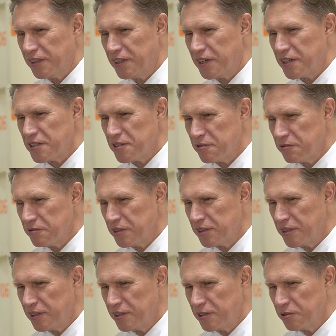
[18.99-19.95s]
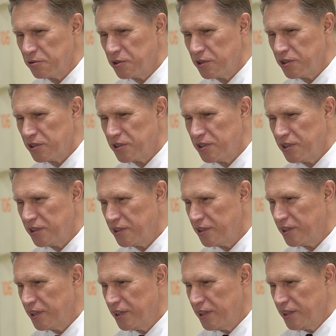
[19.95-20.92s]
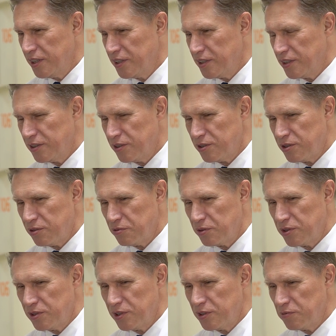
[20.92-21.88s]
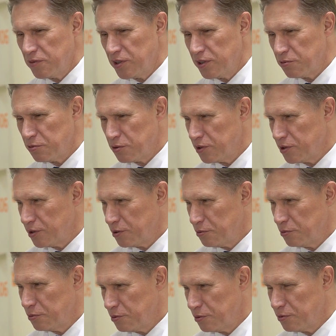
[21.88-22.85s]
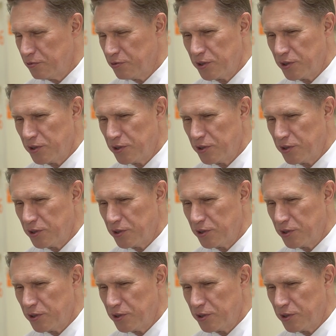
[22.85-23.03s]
разового открытия учреждений, это сегодня имеет уже такую